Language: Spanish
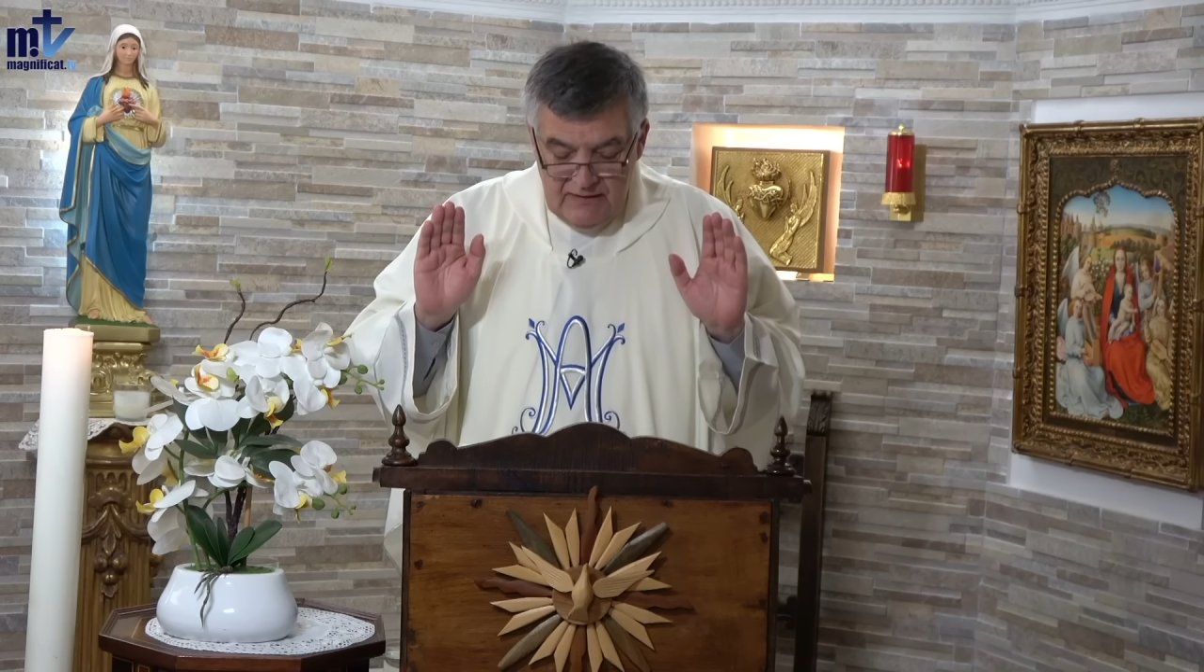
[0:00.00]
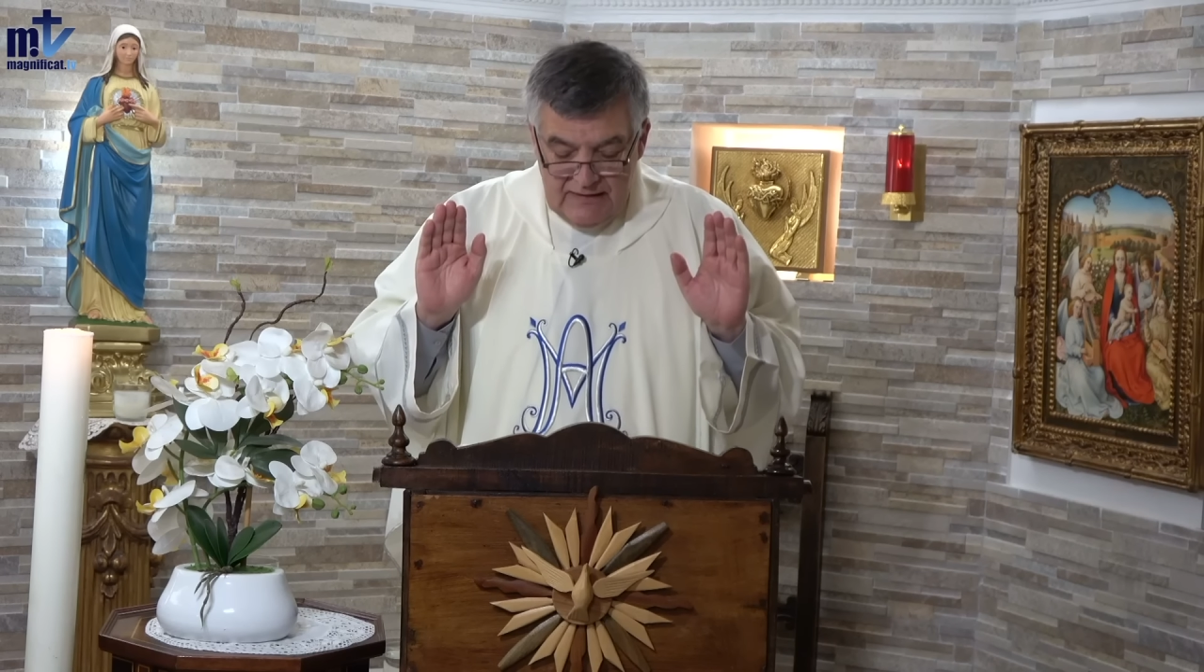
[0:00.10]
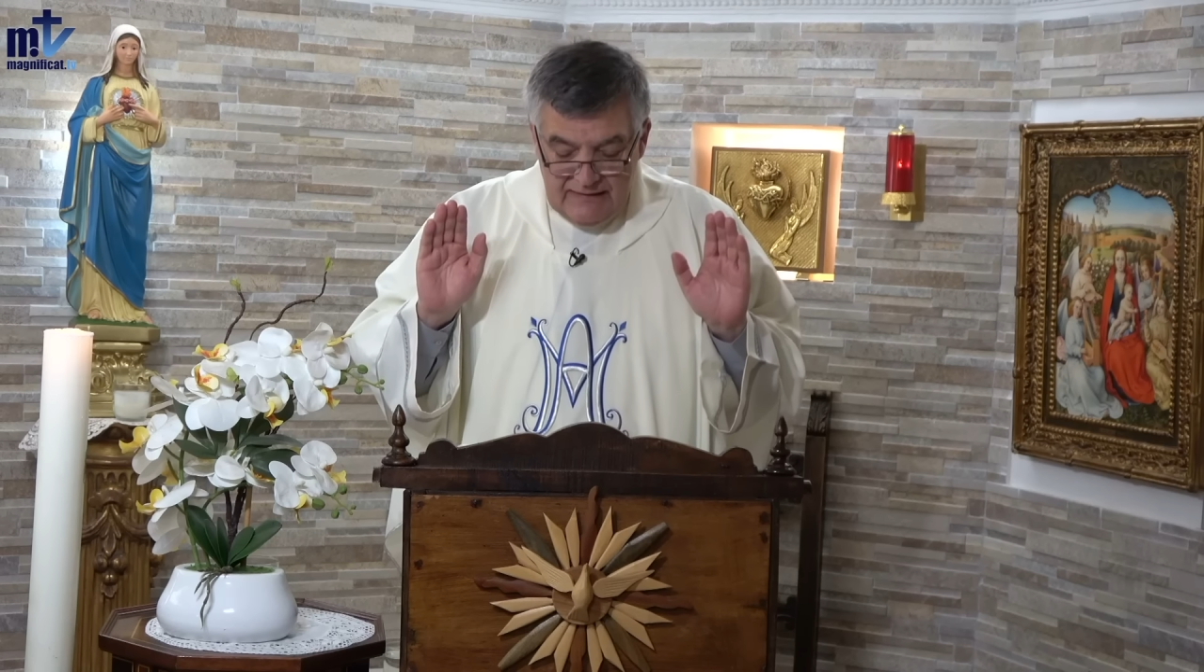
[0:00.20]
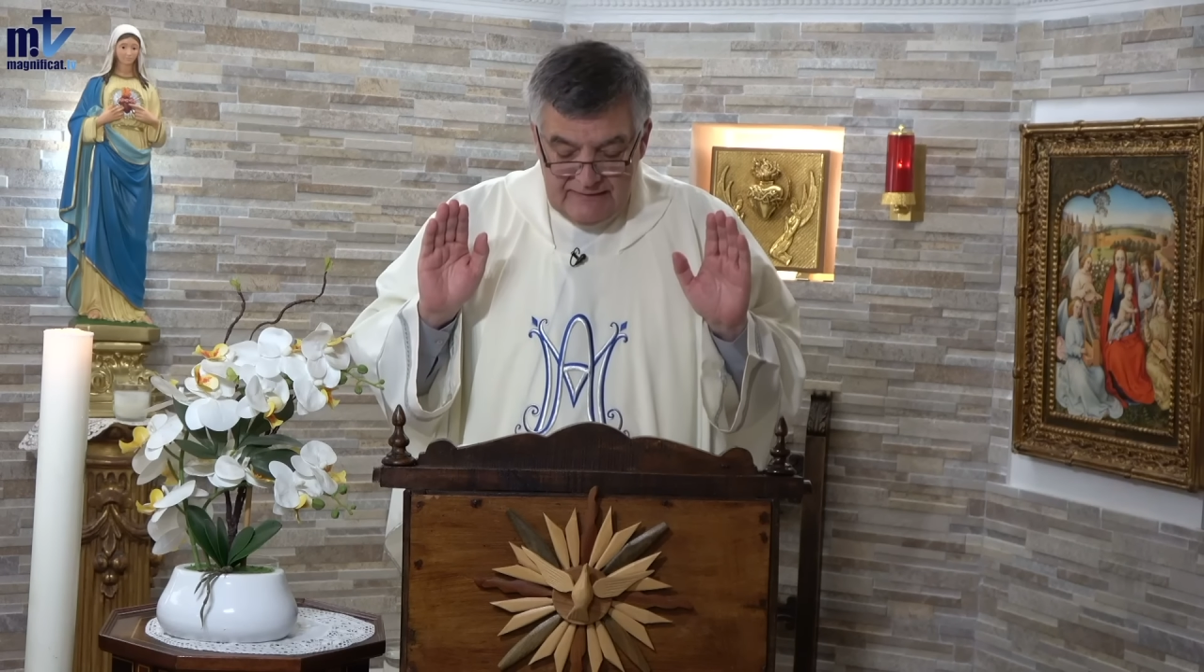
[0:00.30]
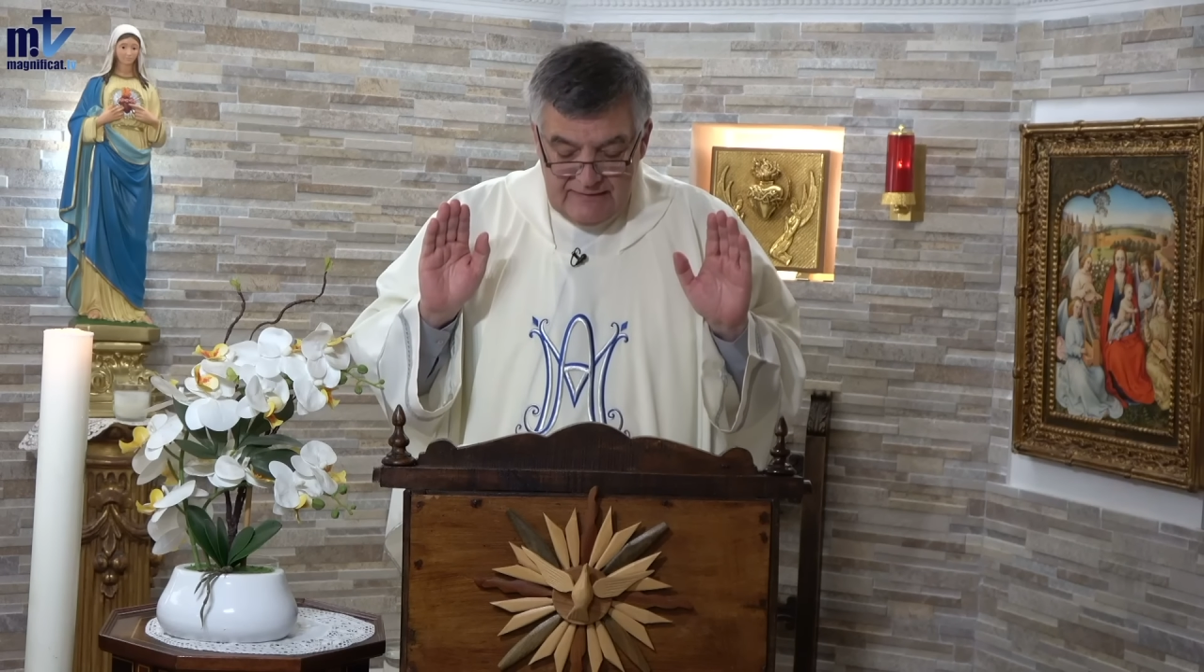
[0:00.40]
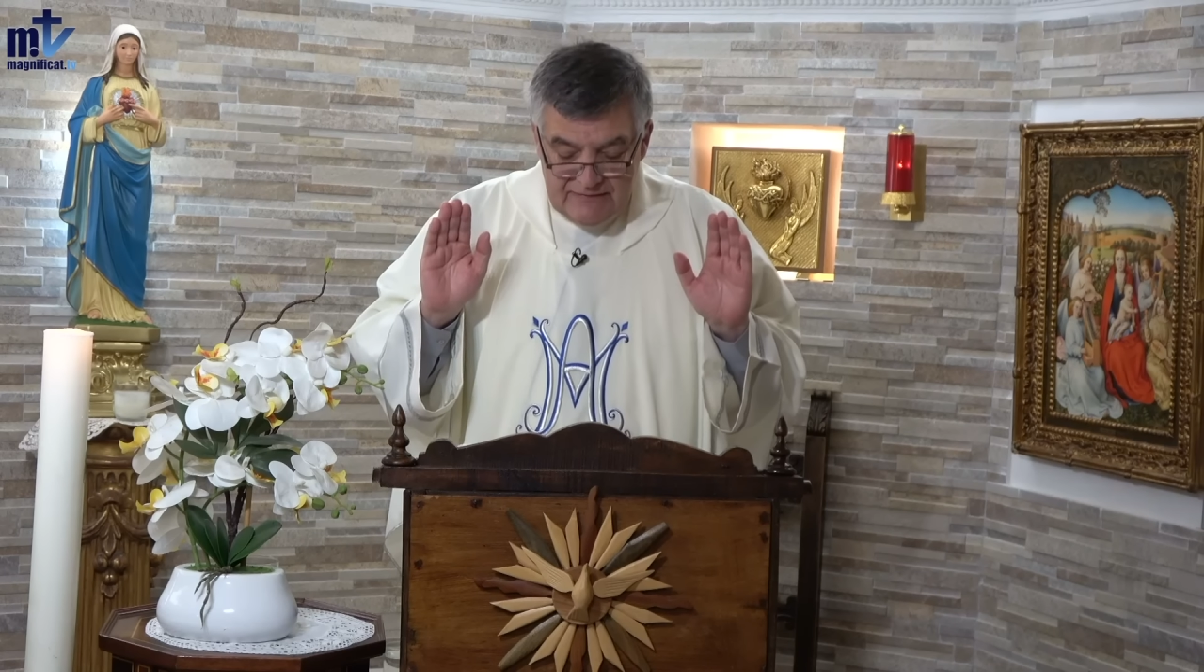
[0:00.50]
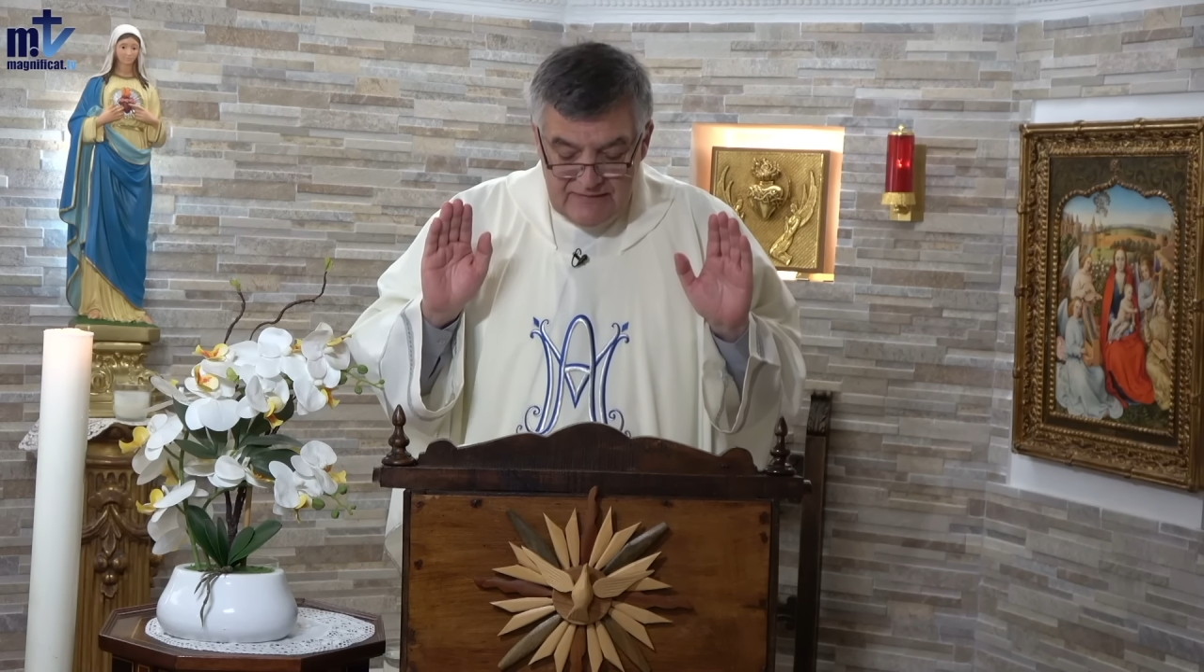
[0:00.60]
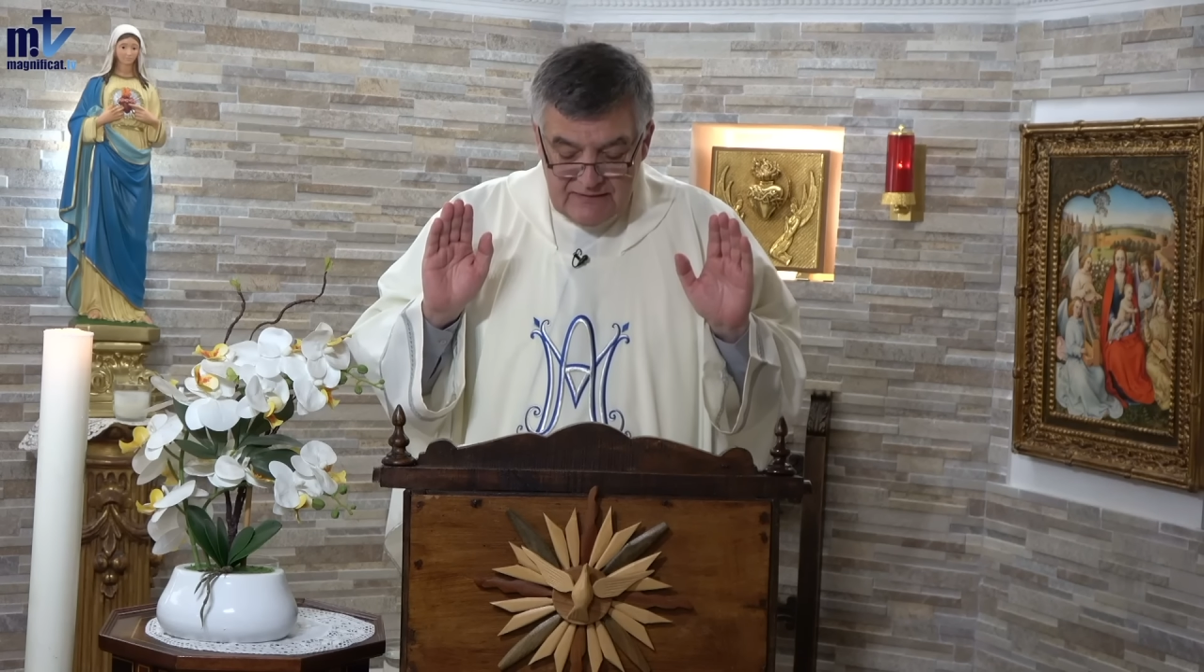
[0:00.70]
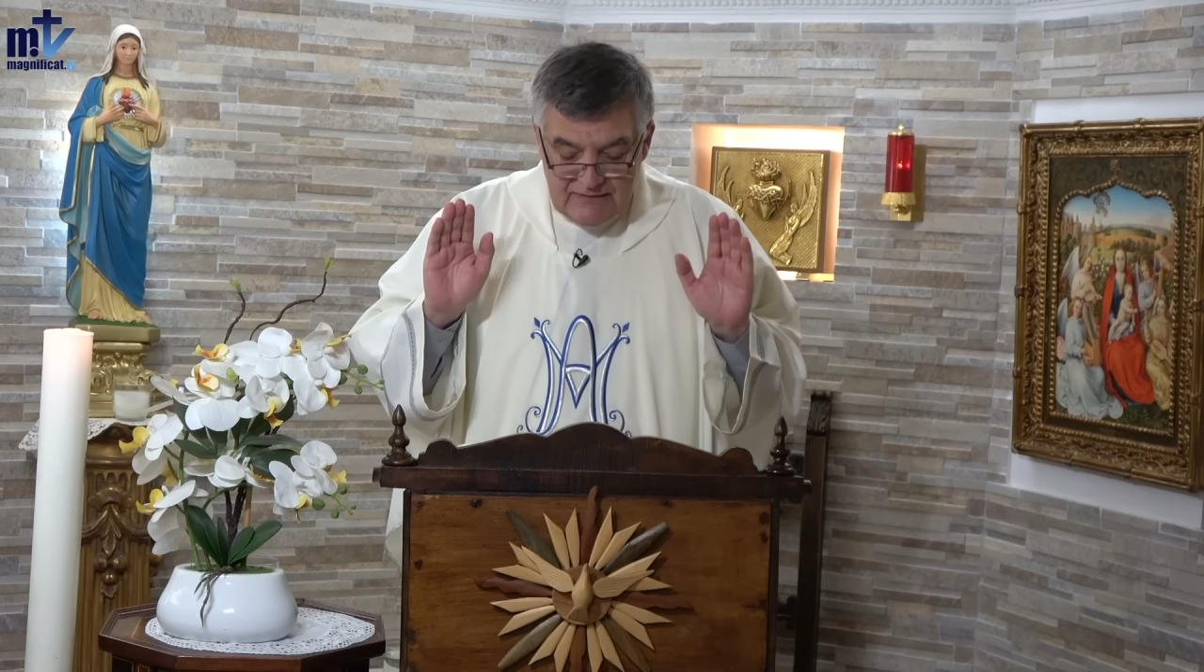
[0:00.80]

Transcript: a quienes has